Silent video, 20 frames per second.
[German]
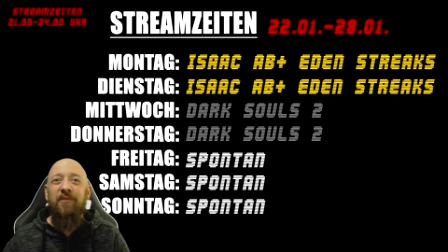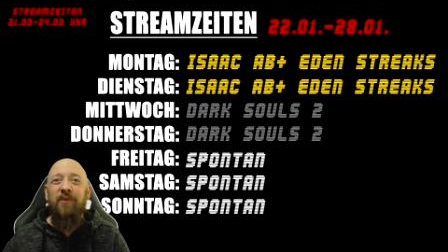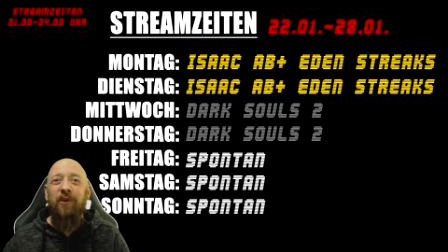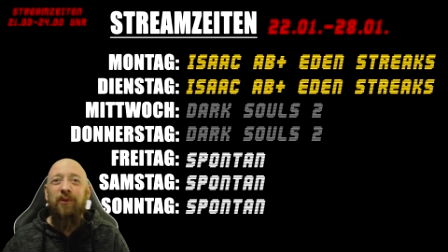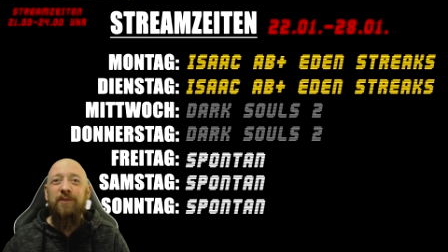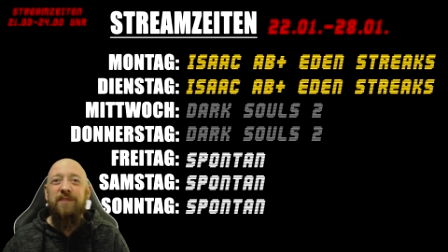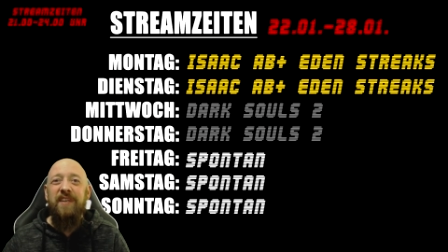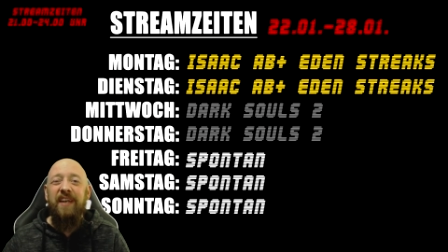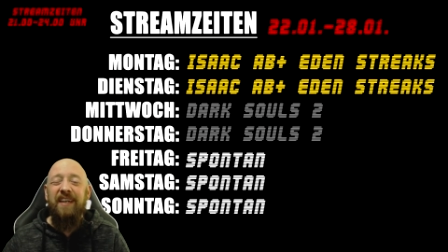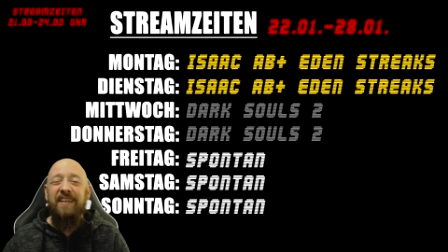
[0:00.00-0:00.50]

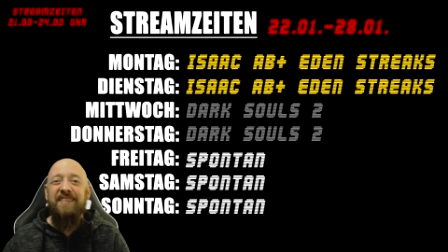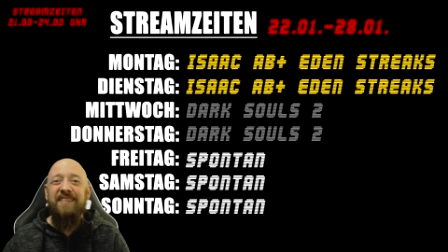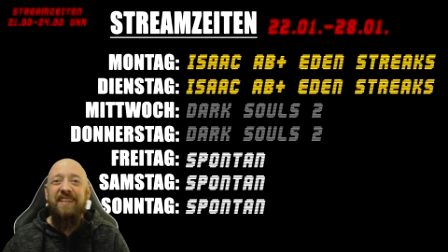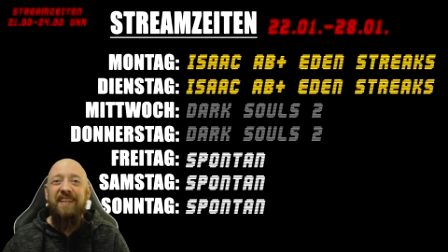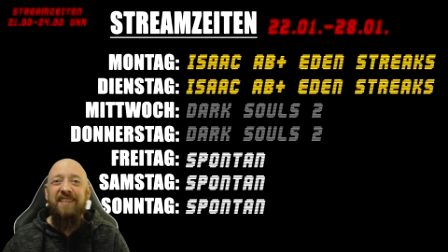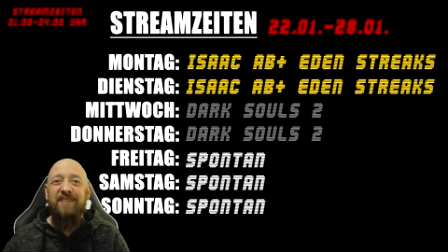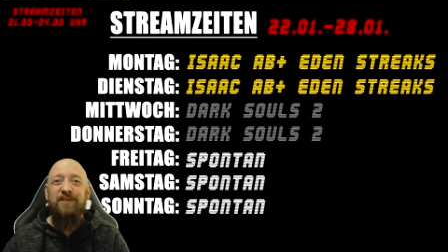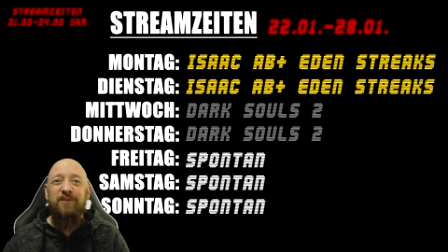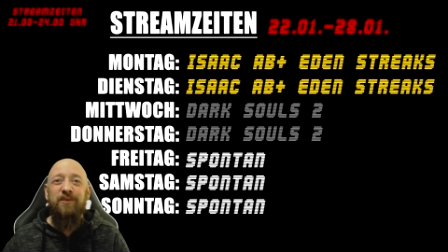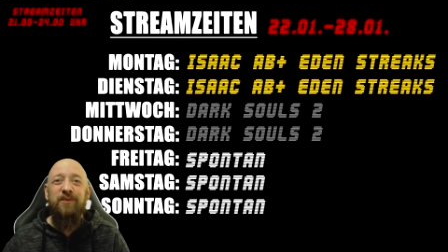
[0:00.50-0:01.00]
Osek ist
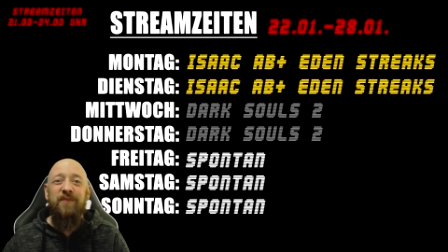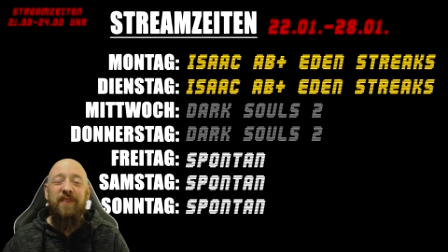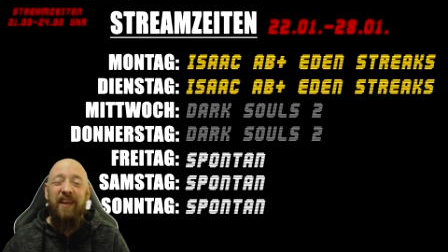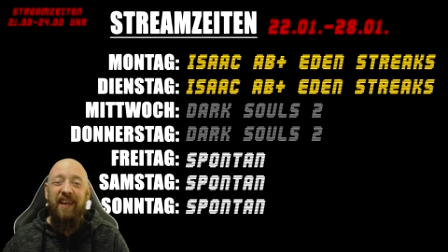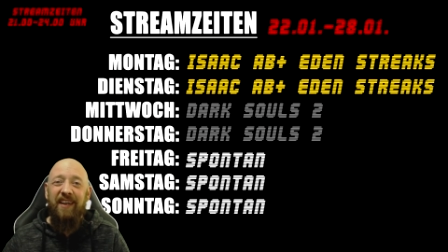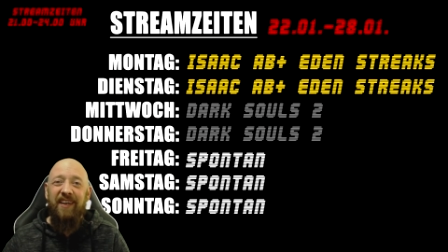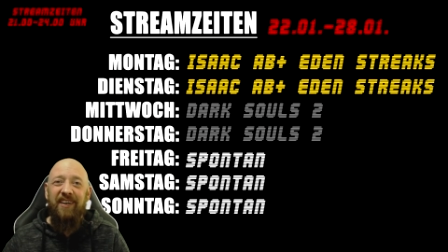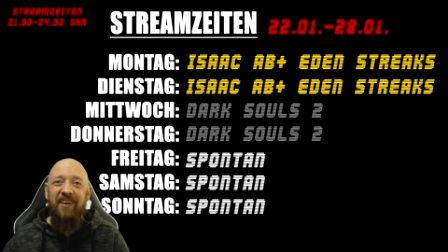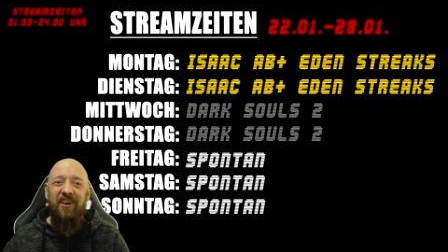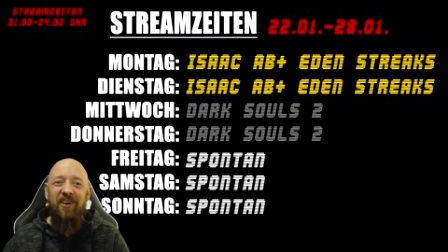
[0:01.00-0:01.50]
ganz gut
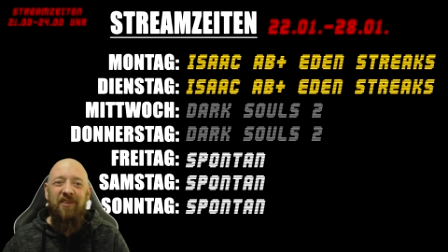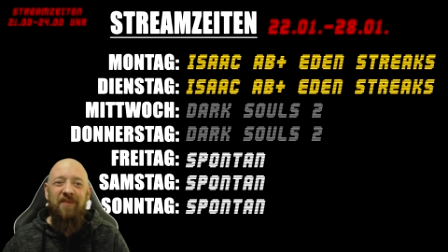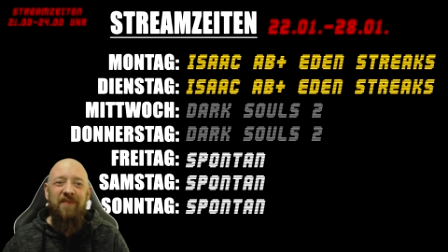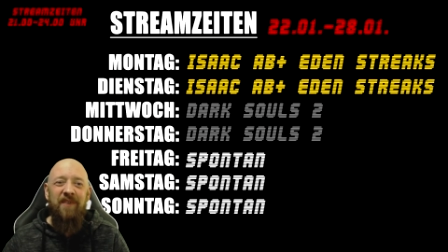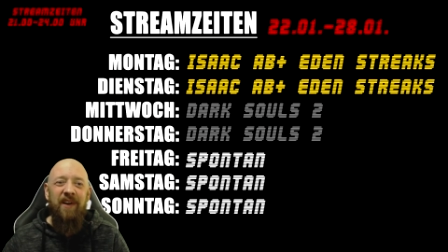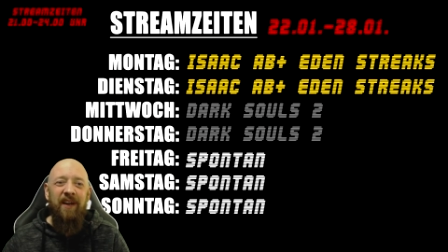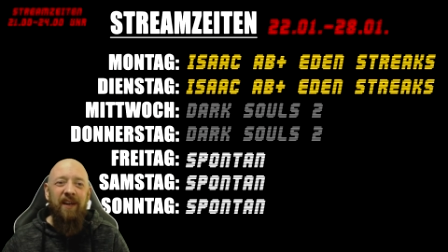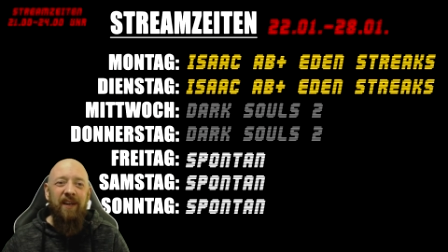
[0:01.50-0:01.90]
weggekommen.